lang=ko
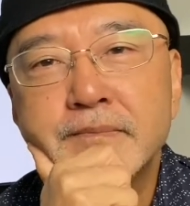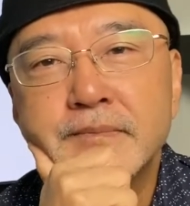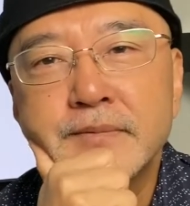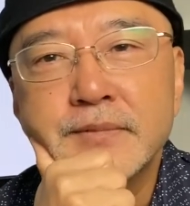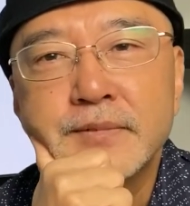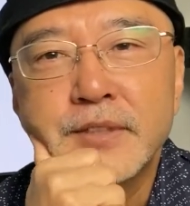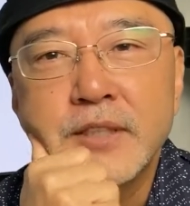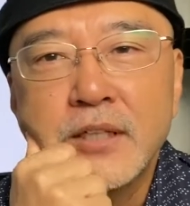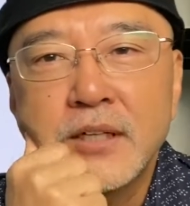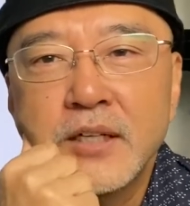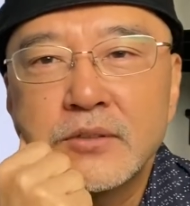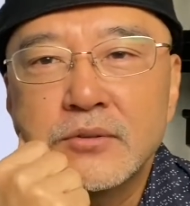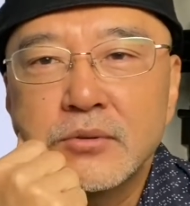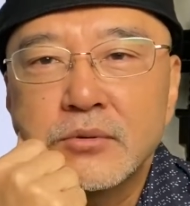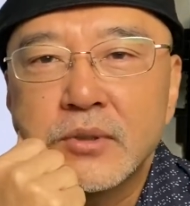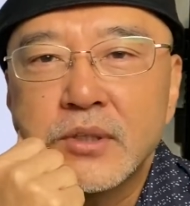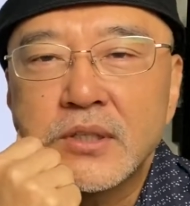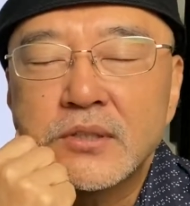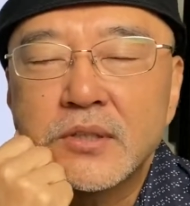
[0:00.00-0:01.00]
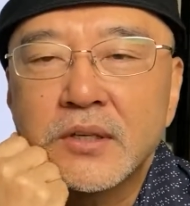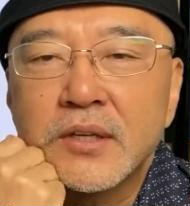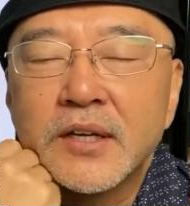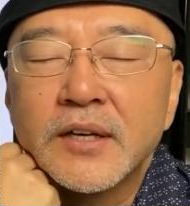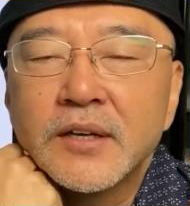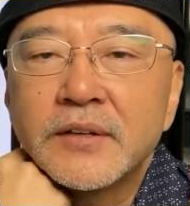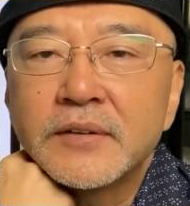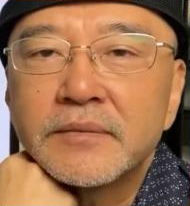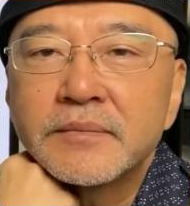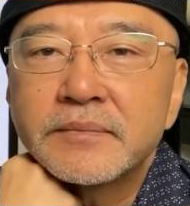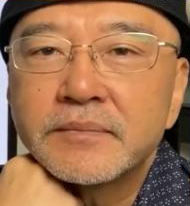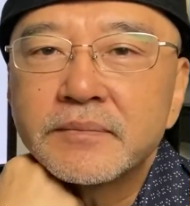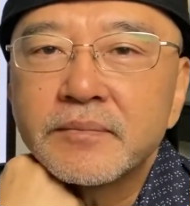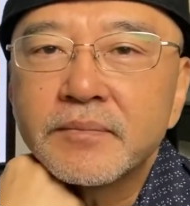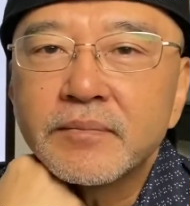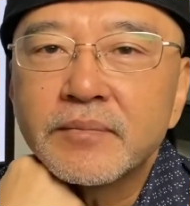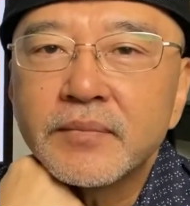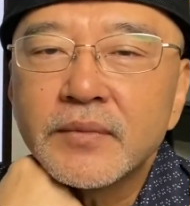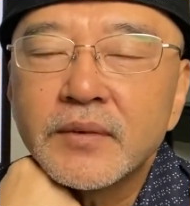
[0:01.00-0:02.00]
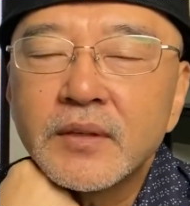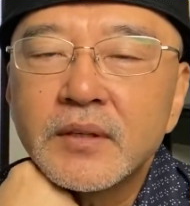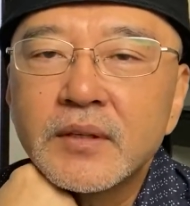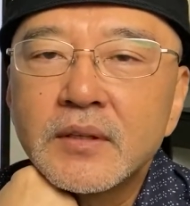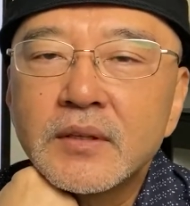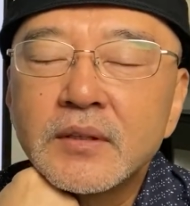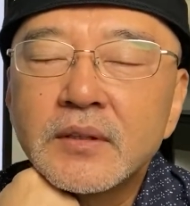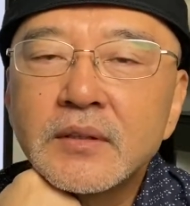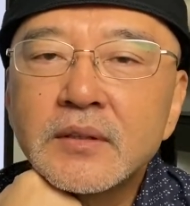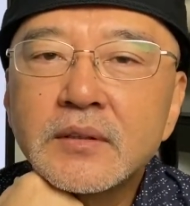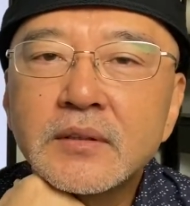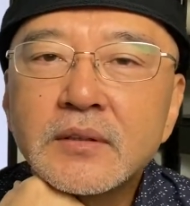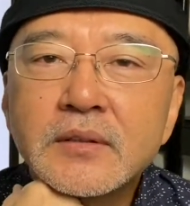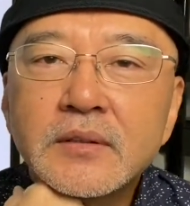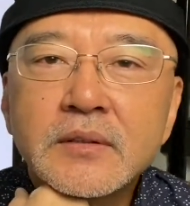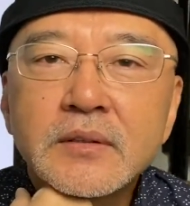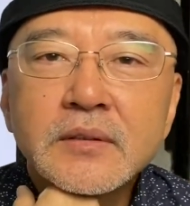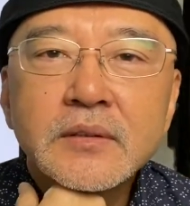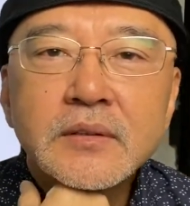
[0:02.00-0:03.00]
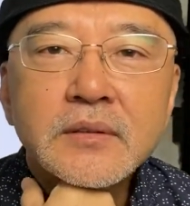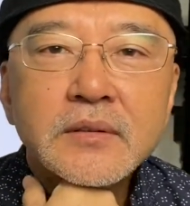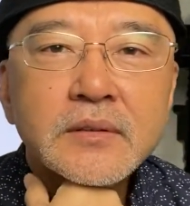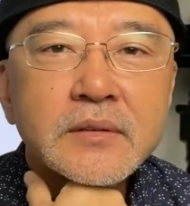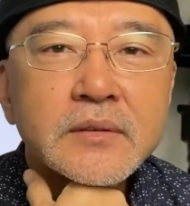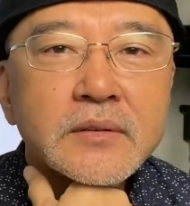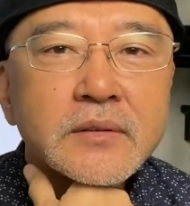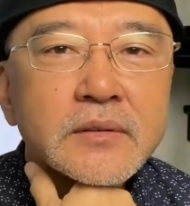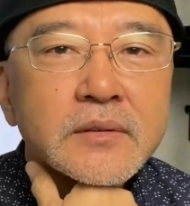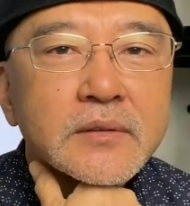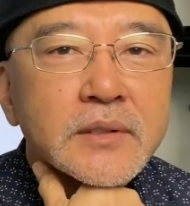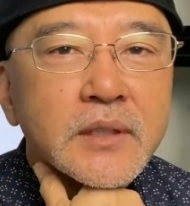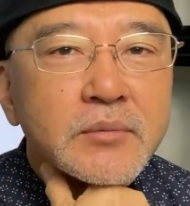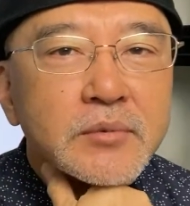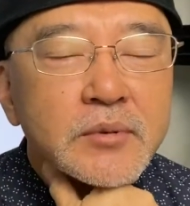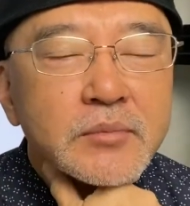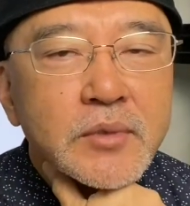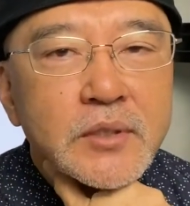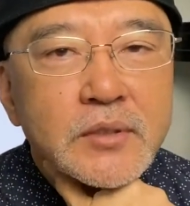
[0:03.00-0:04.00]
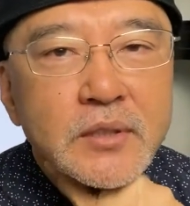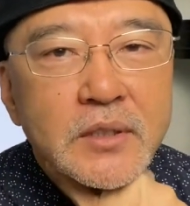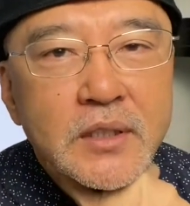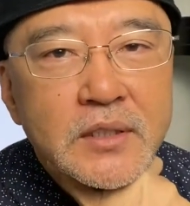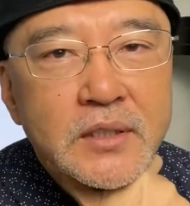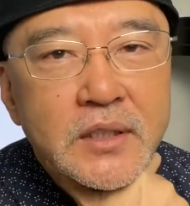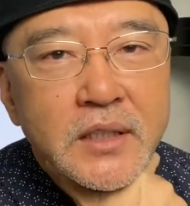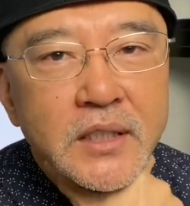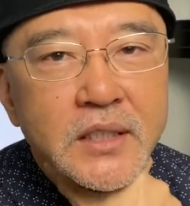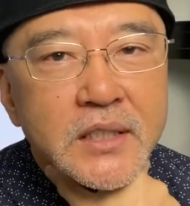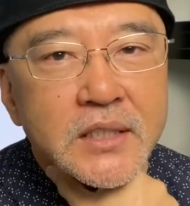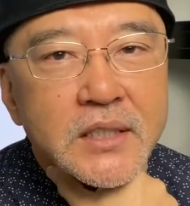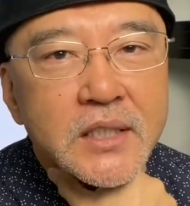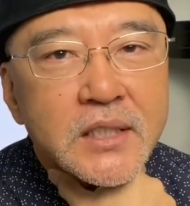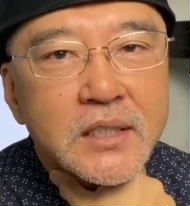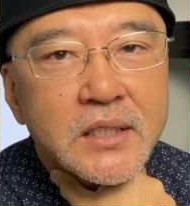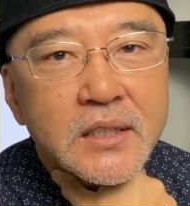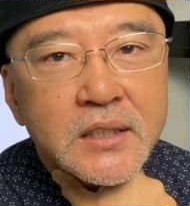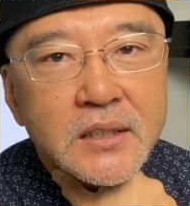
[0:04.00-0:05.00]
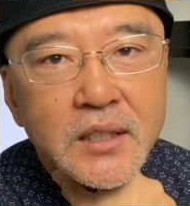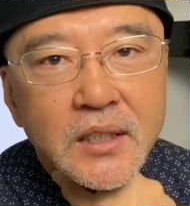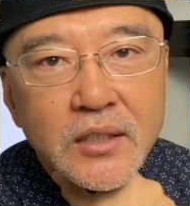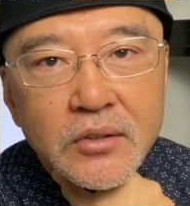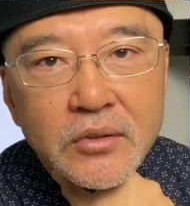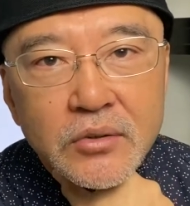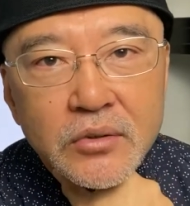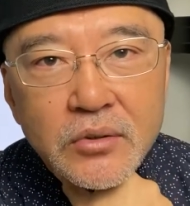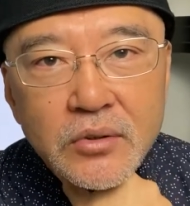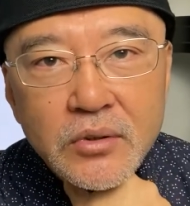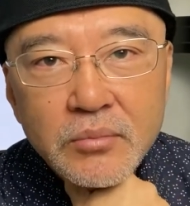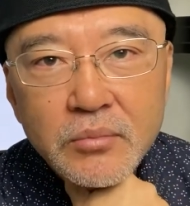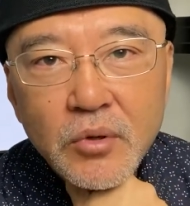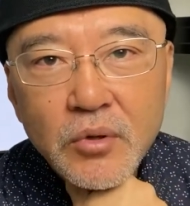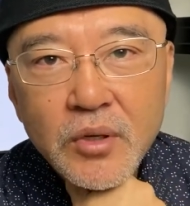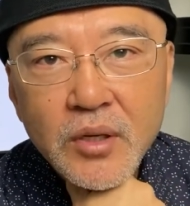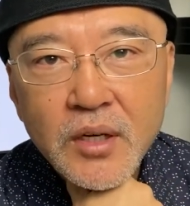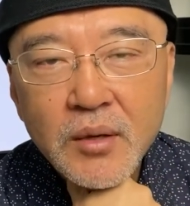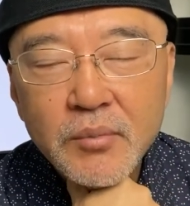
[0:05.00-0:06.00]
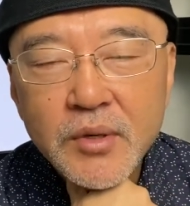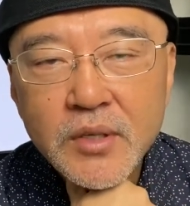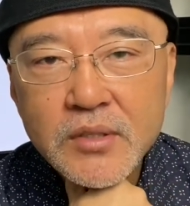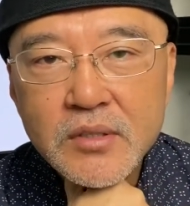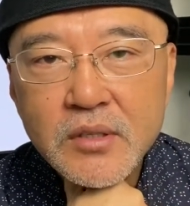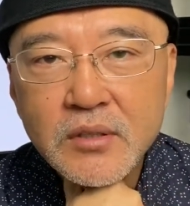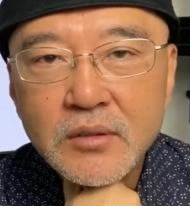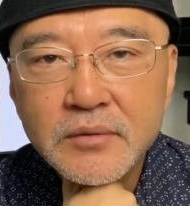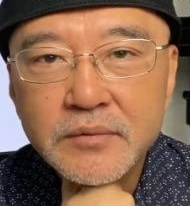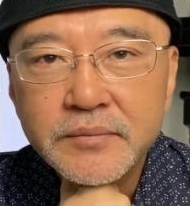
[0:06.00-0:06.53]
제가 아주 오래전에 그 삼십 년 전에 제가 이 세대를 데리고 목회를 하면서